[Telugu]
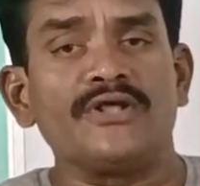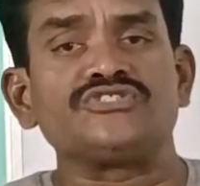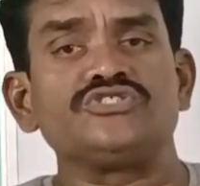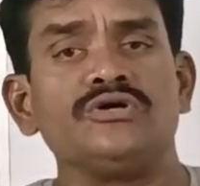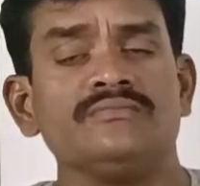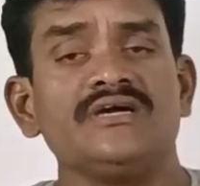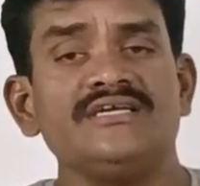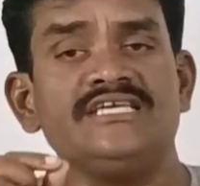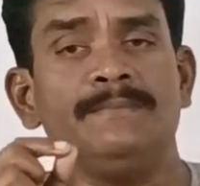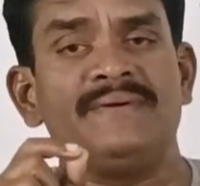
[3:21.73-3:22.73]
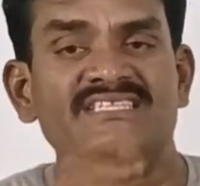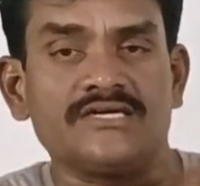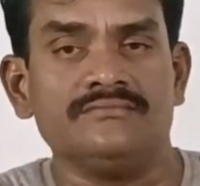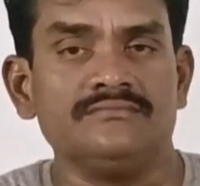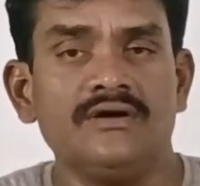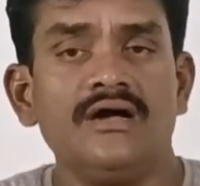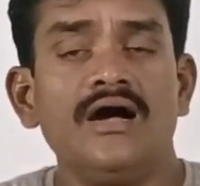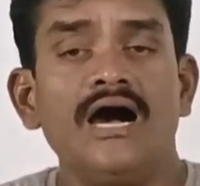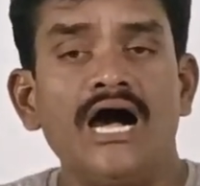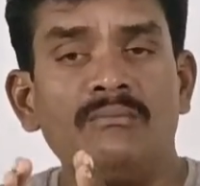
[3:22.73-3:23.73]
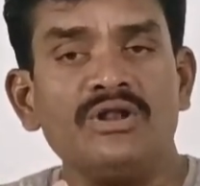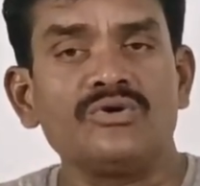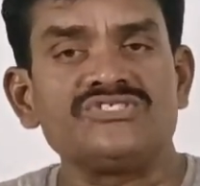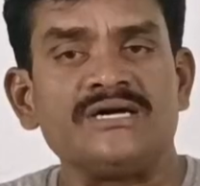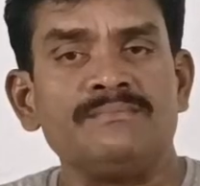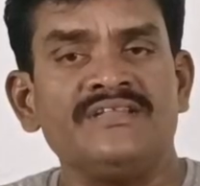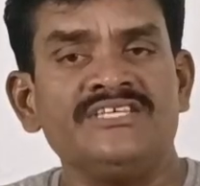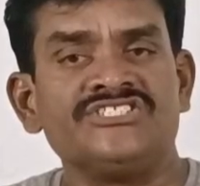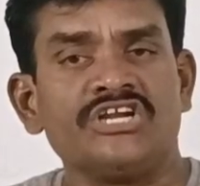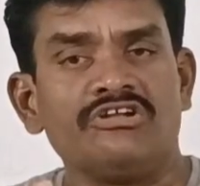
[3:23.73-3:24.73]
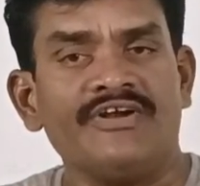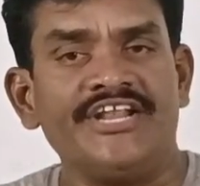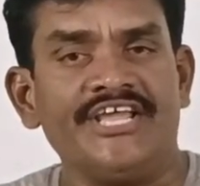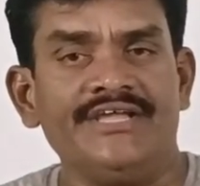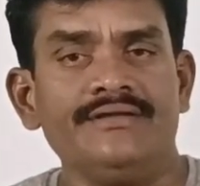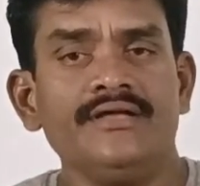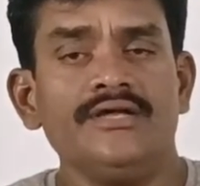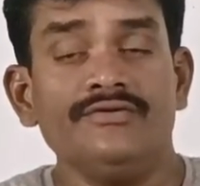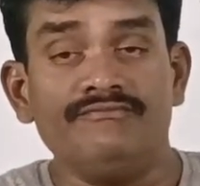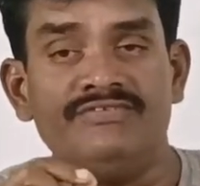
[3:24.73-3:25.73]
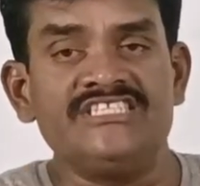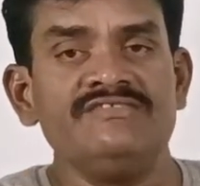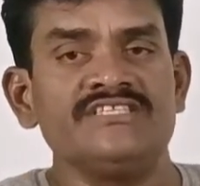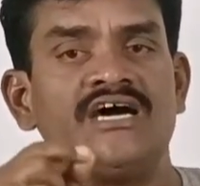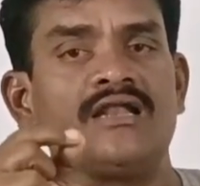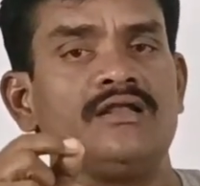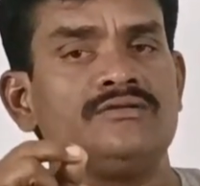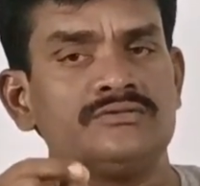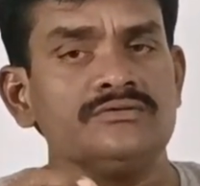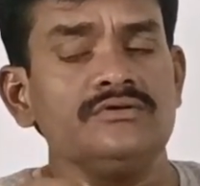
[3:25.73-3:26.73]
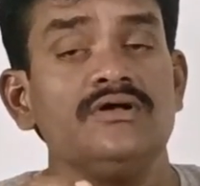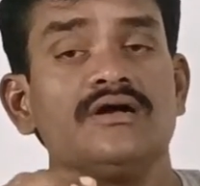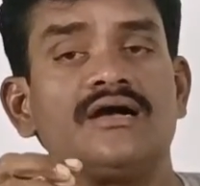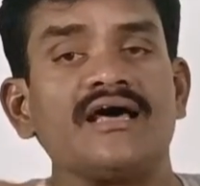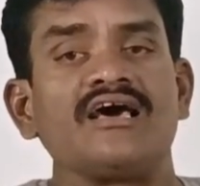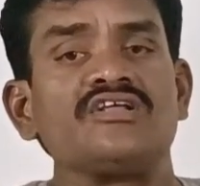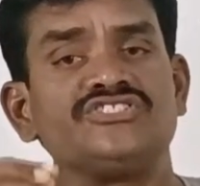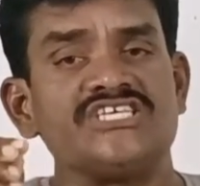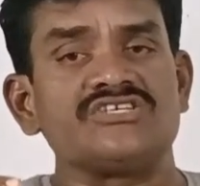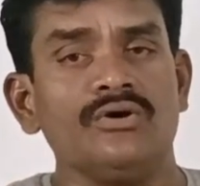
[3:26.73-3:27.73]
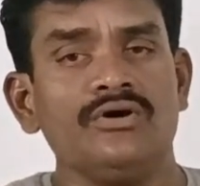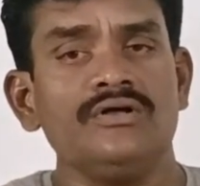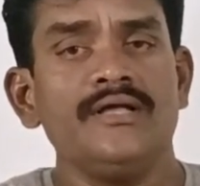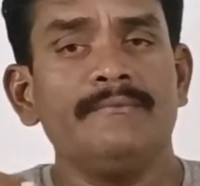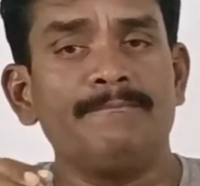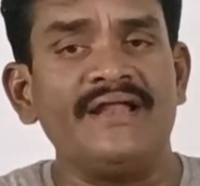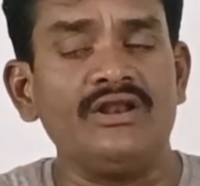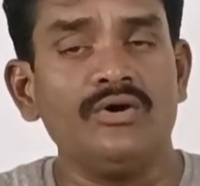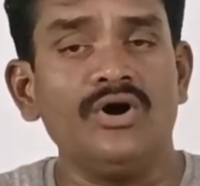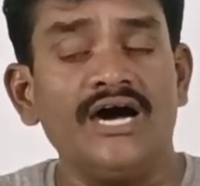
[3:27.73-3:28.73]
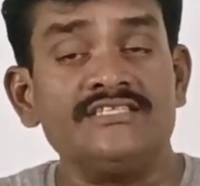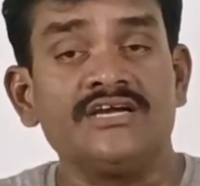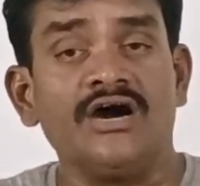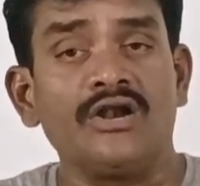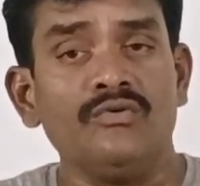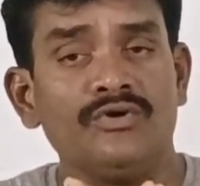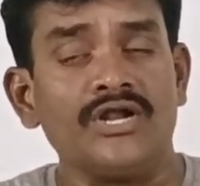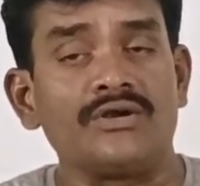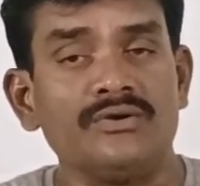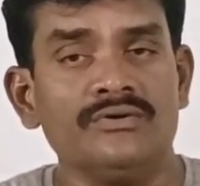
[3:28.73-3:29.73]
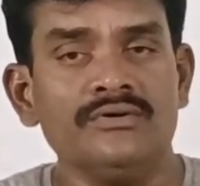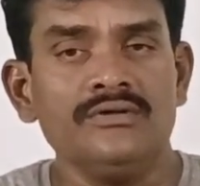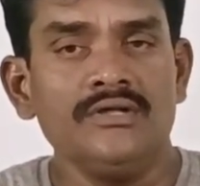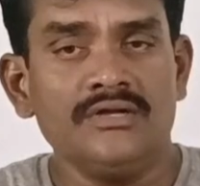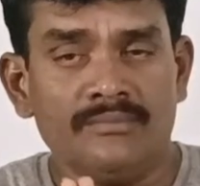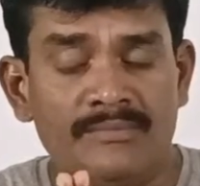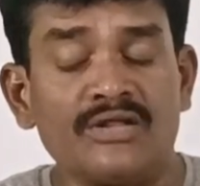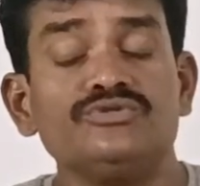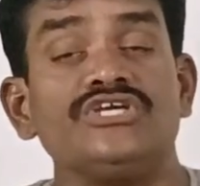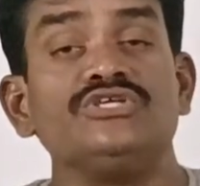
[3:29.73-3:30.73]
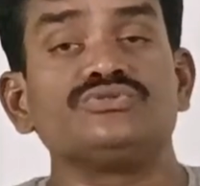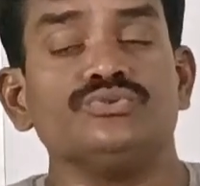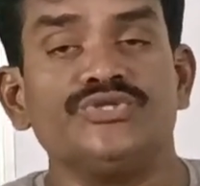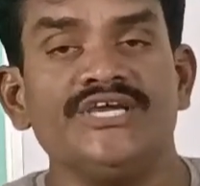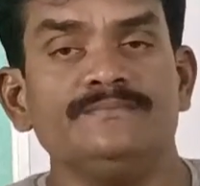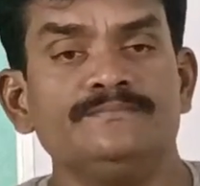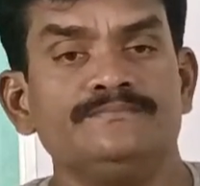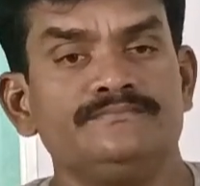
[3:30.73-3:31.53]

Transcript: ప్రస్తుతం ఈ పథకం అమలుకు సంబంధించినటువంటి విధి విధానాలను ఖరారు చేసిలో పనిలో అధికారులు ఉన్నట్లు మనకు తెలుస్తుంది